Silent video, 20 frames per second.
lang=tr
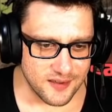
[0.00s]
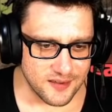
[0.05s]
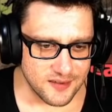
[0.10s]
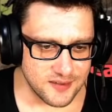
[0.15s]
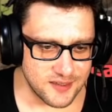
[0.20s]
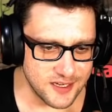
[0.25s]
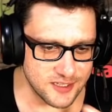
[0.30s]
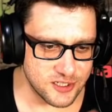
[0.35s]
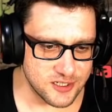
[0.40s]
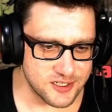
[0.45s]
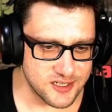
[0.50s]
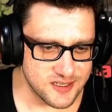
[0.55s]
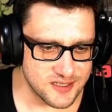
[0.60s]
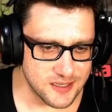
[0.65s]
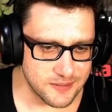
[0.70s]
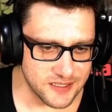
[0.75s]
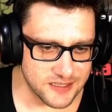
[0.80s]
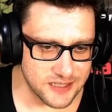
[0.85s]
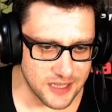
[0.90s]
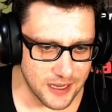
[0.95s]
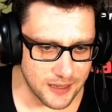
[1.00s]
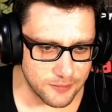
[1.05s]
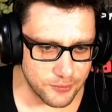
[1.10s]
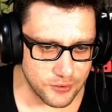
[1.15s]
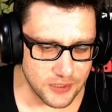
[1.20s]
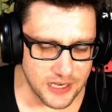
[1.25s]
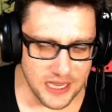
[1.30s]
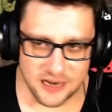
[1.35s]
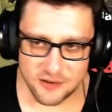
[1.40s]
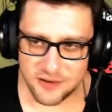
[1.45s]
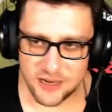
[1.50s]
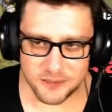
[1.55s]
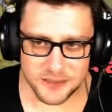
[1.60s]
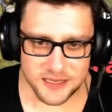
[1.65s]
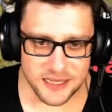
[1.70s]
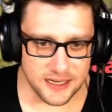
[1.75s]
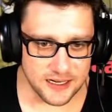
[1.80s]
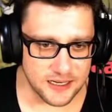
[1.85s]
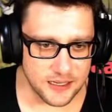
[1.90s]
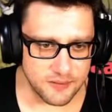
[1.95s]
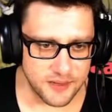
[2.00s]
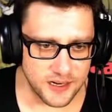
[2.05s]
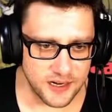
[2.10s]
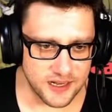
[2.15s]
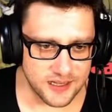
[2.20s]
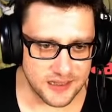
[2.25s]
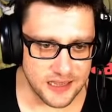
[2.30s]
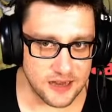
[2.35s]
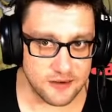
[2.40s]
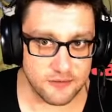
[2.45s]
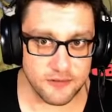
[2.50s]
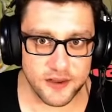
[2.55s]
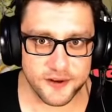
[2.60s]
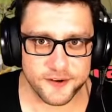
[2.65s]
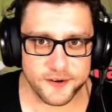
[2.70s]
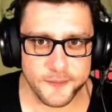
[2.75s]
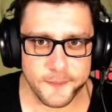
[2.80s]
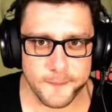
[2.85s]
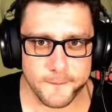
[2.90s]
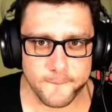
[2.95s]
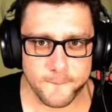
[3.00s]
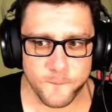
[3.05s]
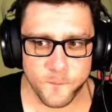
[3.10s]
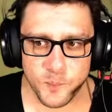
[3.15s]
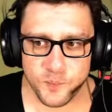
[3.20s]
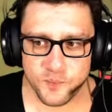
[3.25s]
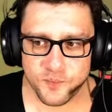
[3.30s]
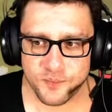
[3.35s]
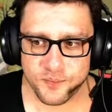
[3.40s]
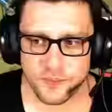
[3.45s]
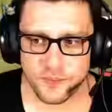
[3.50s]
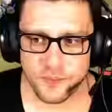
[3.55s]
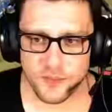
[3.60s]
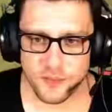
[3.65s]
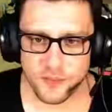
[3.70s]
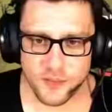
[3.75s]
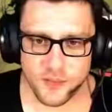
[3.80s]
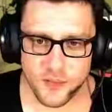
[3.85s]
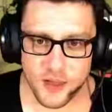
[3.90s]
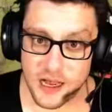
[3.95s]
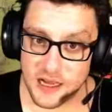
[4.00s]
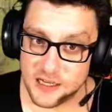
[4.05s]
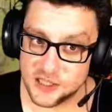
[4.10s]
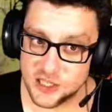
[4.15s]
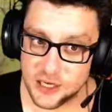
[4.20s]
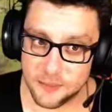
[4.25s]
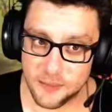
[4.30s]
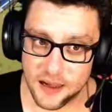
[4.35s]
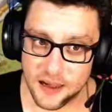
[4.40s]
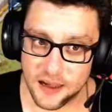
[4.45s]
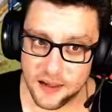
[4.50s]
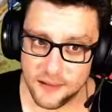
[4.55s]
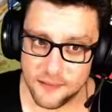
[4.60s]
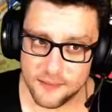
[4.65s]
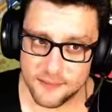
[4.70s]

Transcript: geçeceğiz ama daha büyüler var. Bir dakika birlikler var. Acaba?